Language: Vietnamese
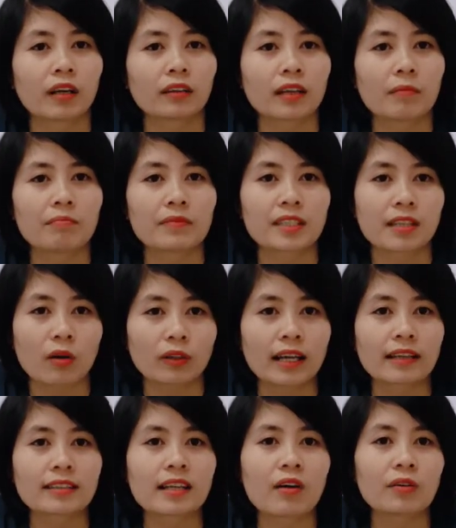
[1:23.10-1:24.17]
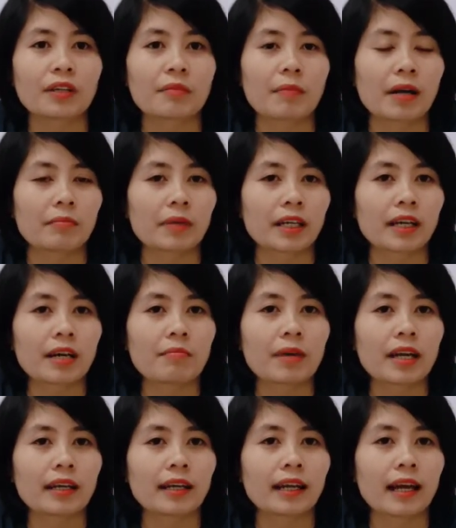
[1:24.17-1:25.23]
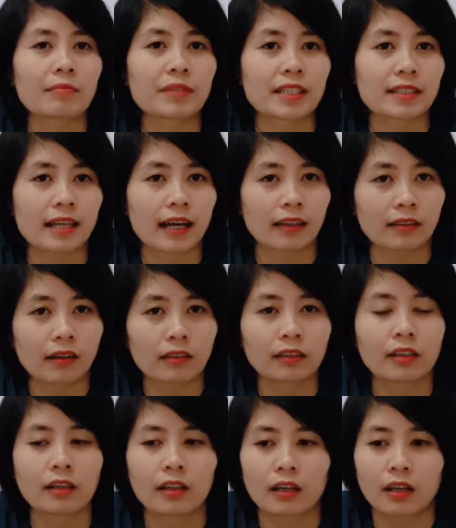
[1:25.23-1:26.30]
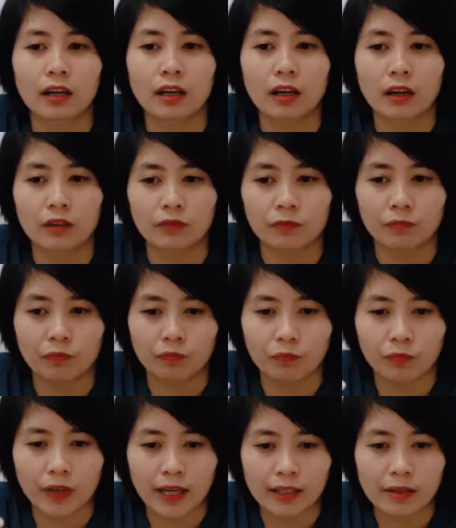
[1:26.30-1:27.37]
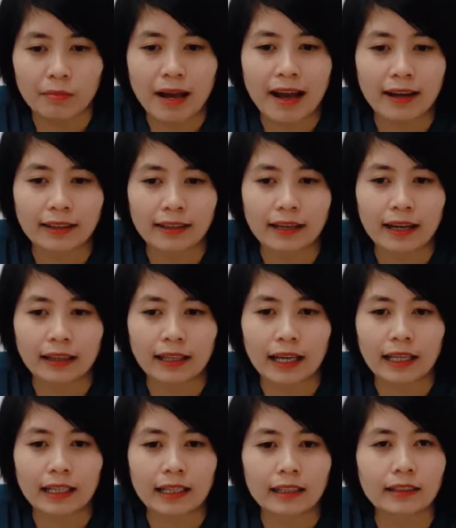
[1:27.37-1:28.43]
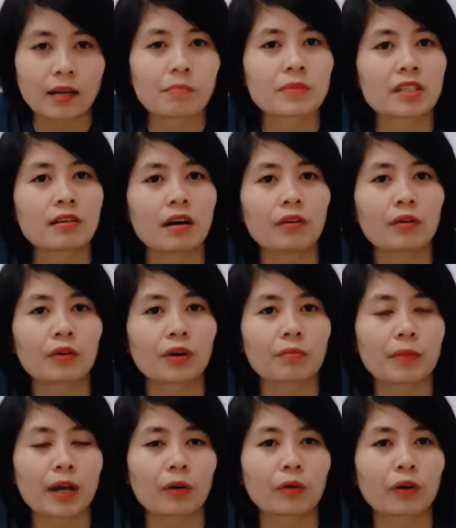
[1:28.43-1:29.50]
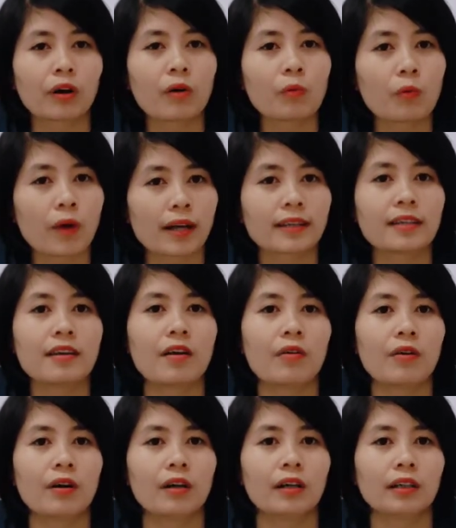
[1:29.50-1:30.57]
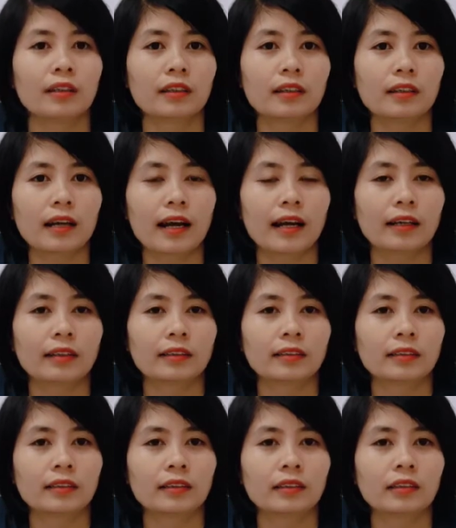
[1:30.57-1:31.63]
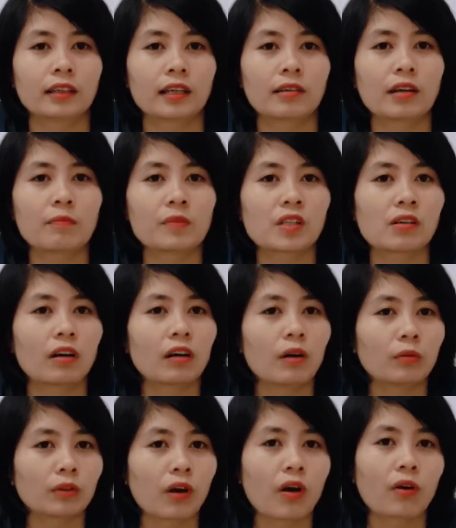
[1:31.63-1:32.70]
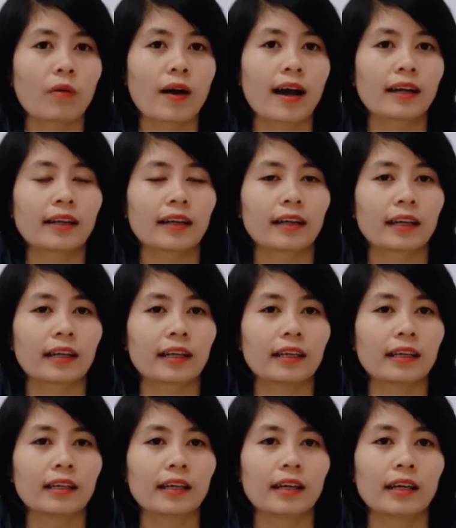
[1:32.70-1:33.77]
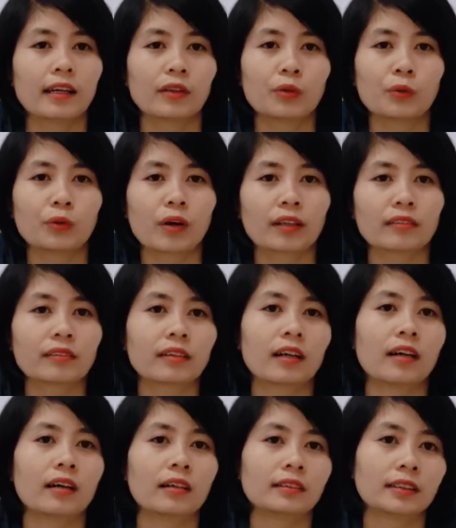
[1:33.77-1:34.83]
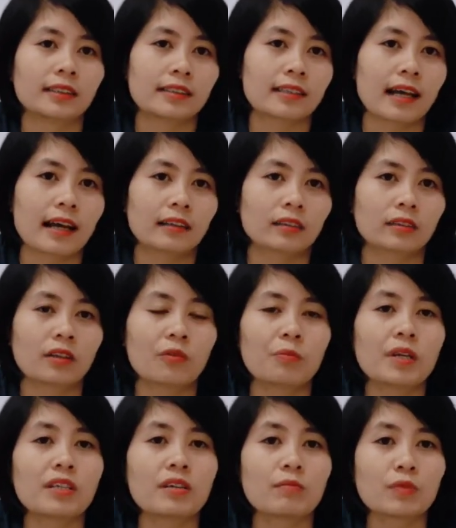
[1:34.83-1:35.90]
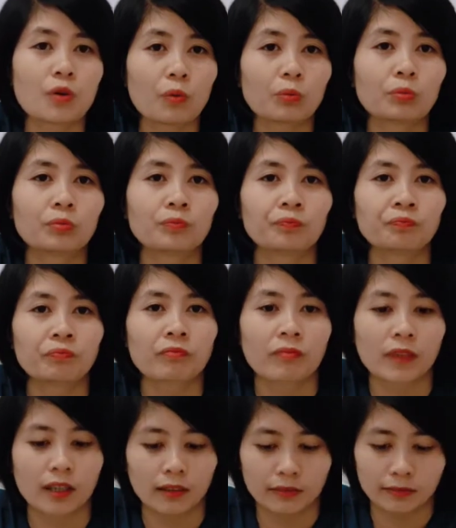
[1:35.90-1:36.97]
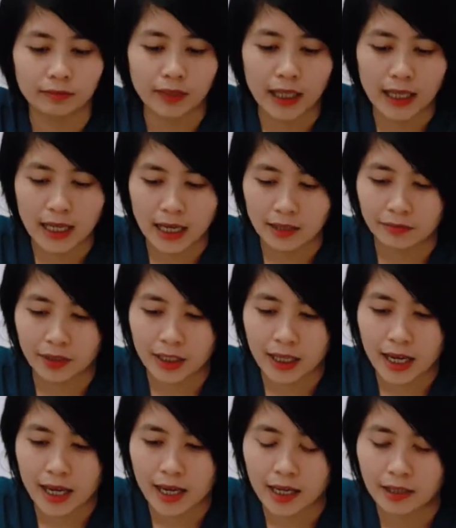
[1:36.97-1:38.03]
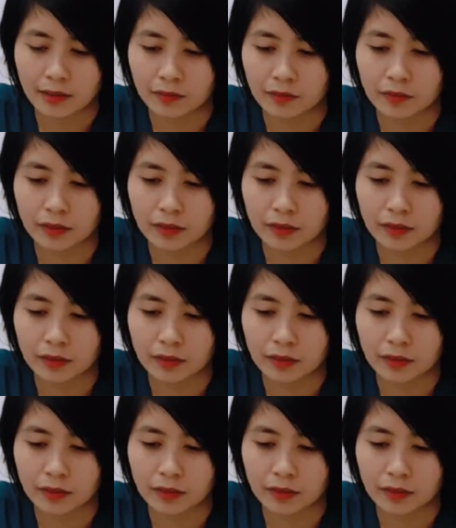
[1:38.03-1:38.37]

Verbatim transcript: tầm 6 tháng sau thì bạn mới gây mê để làm triệt sản được à, cái thứ ba đấy là cái nầm sữa của con mèo nó không quá nhiều tức là cái nầm sữa không to quá để cái thủ thuật uh, triệt sản không bị nhiễm trùng đấy là vấn đề